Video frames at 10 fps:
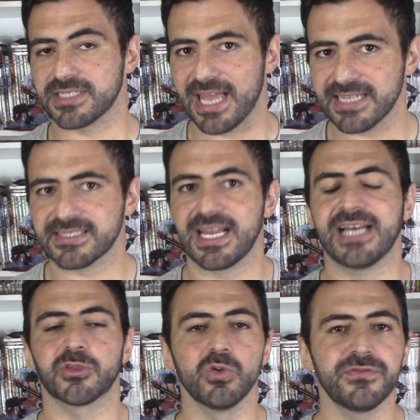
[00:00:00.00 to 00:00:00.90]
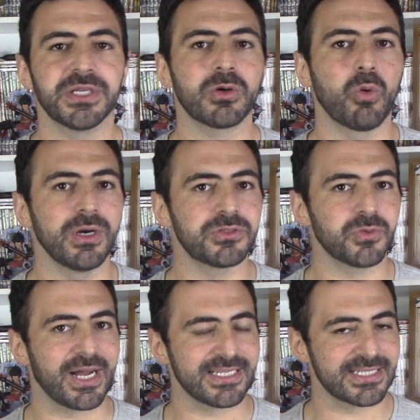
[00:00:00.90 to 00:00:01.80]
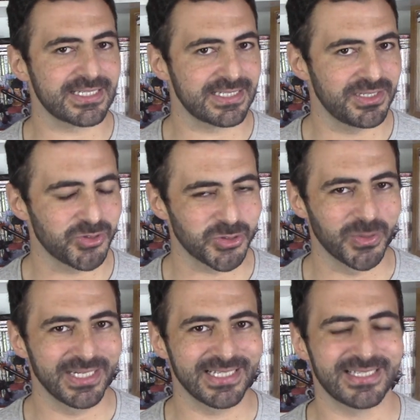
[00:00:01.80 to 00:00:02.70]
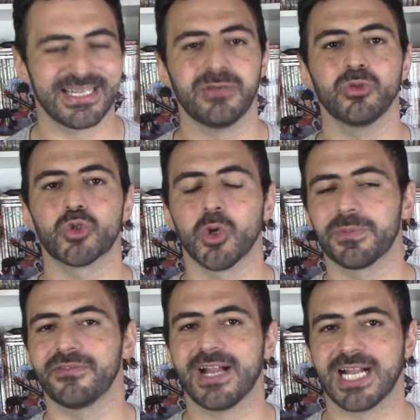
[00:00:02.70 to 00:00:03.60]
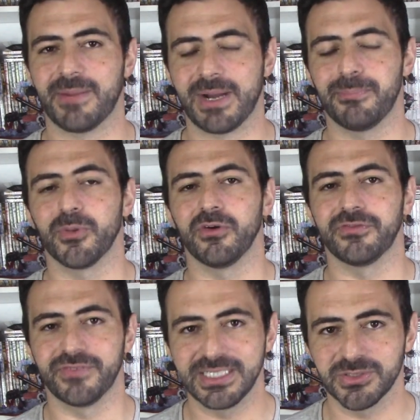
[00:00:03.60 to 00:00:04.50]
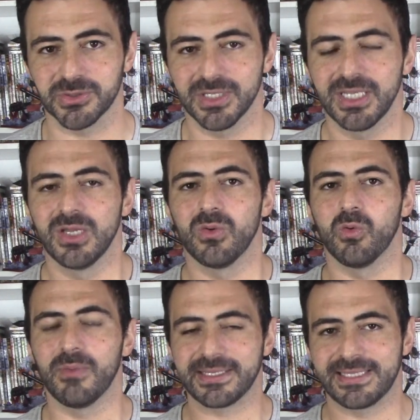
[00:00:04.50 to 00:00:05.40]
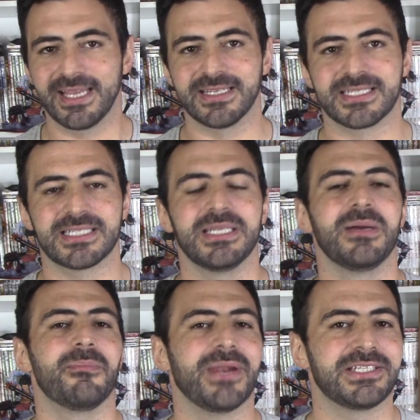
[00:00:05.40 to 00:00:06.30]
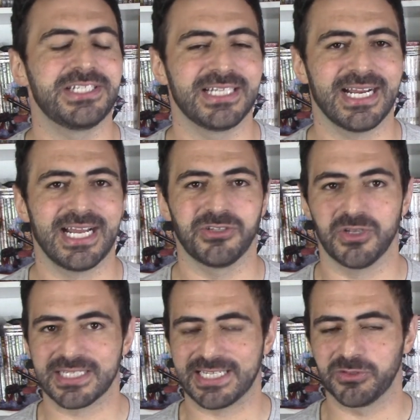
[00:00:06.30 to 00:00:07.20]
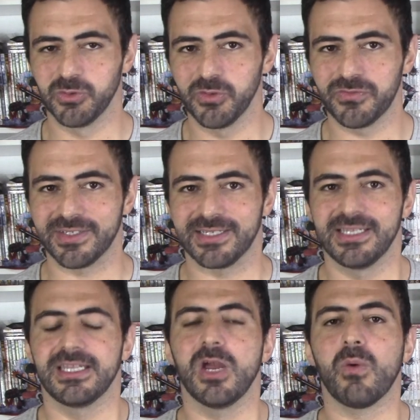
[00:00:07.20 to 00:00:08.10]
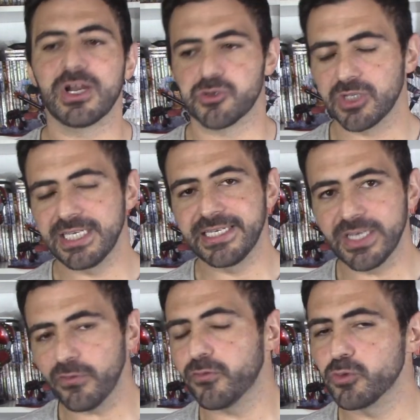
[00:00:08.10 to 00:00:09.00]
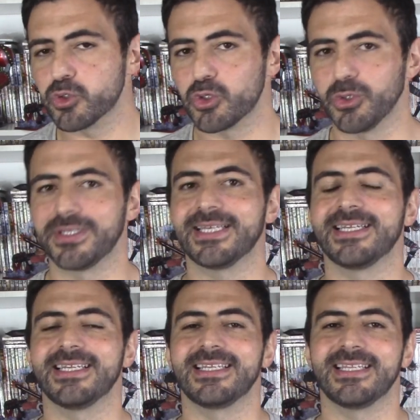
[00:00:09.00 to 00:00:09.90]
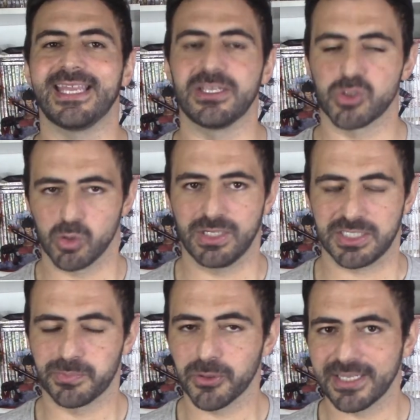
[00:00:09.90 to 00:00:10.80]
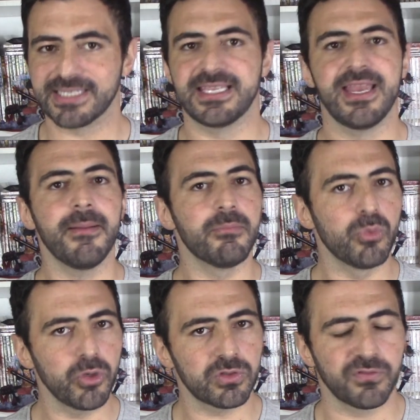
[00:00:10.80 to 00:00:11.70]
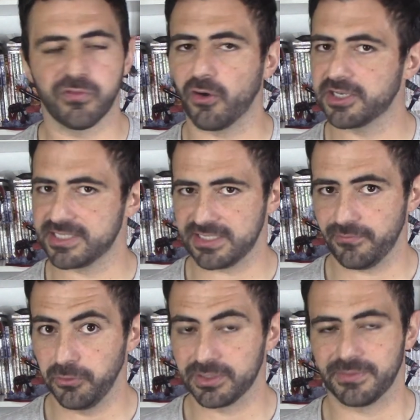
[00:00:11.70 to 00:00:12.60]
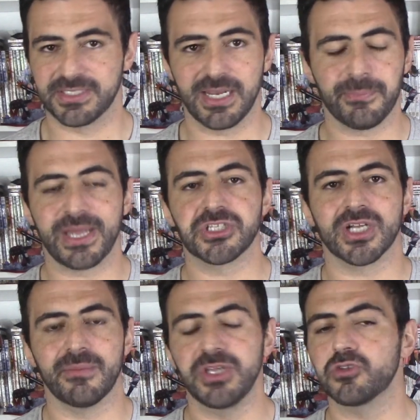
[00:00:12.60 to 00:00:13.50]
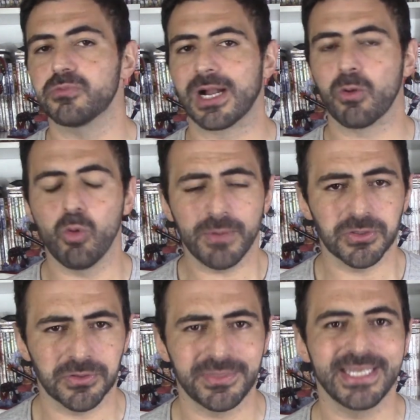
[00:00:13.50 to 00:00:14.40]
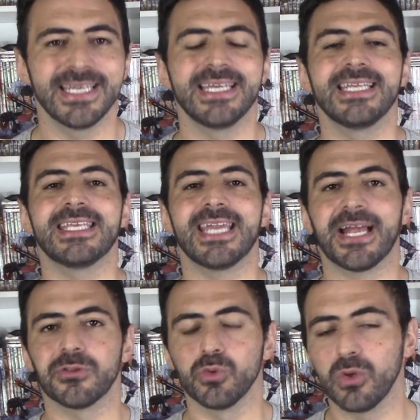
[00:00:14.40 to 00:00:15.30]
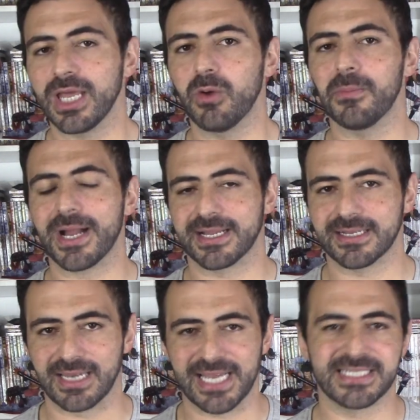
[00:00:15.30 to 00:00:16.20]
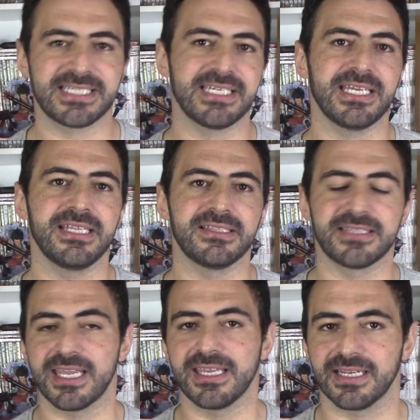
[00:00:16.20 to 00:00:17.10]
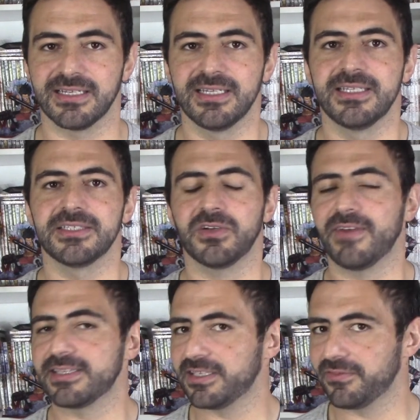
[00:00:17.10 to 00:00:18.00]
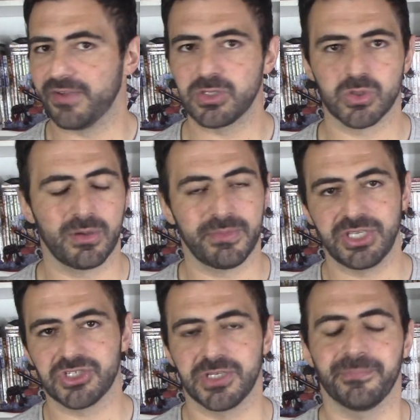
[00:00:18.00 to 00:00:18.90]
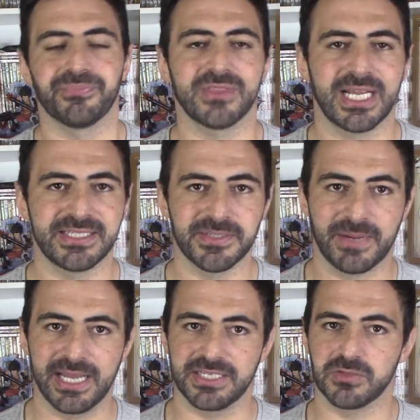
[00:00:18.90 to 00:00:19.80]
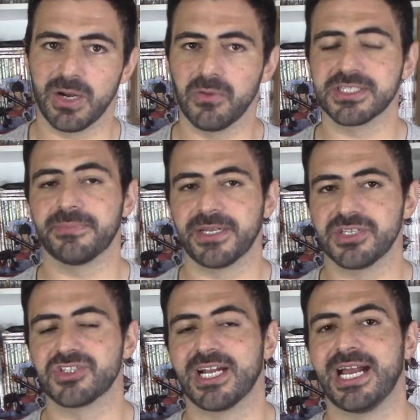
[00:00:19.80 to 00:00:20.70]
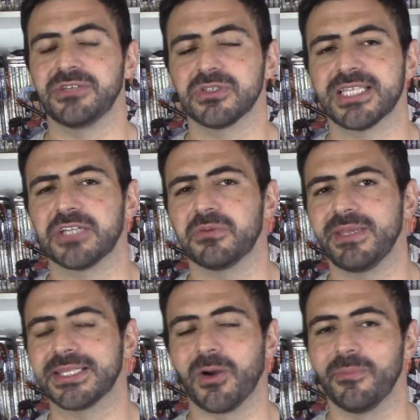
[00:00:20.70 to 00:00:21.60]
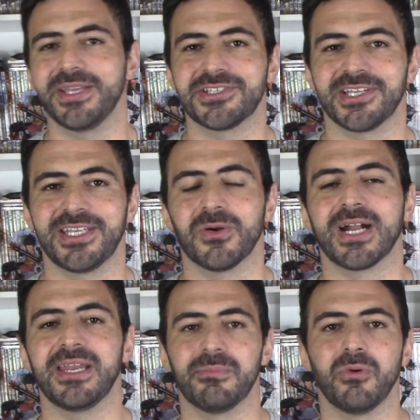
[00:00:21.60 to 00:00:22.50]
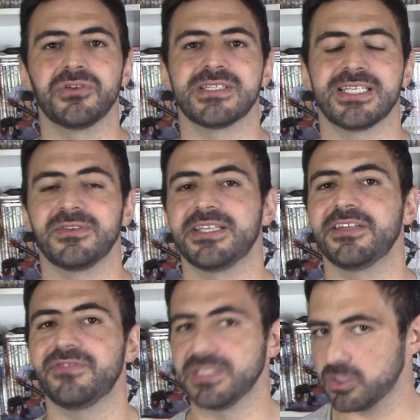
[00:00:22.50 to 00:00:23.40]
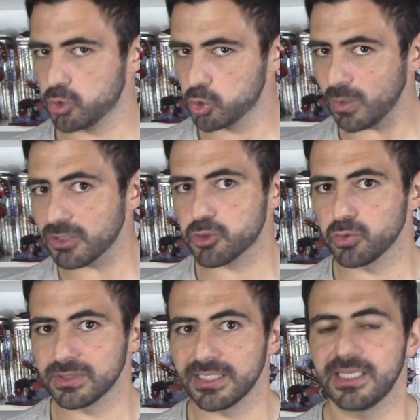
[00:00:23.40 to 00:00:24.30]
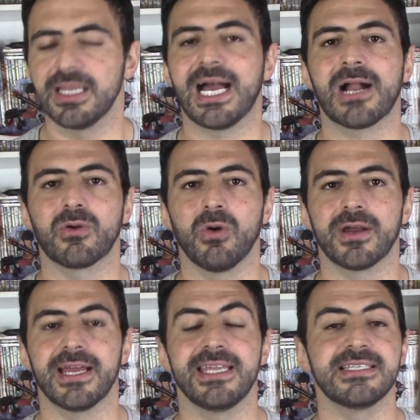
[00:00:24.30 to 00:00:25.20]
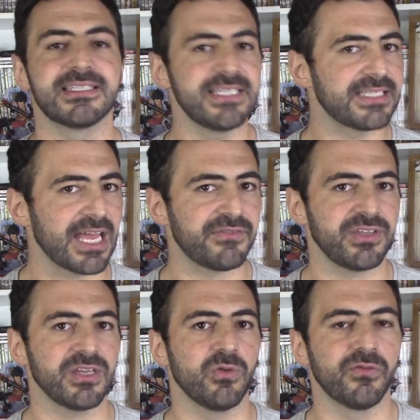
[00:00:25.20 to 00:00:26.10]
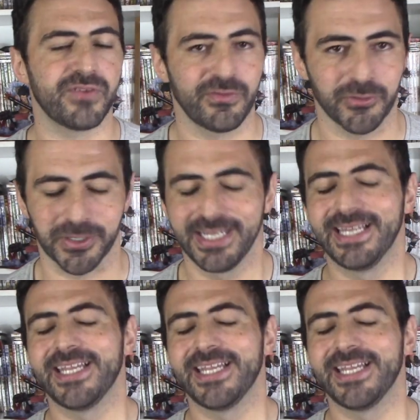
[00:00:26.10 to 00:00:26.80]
nos resta a dúvida quanto às Zoan. Será que o Chopper vai acabar provando uma delas para tirar a nossa dúvida? Eu acho que não funciona em Zoans. Porque seria muito forte essa fruta. Seria praticamente uma Kuma no Mi que anula uma classe inteira então vai ter efeito somente nas smiles. Uma coisa para deixar anotado mentalmente aqui é o Caribou dizendo que devido à sua ajuda, agora eles lhe devem um favor.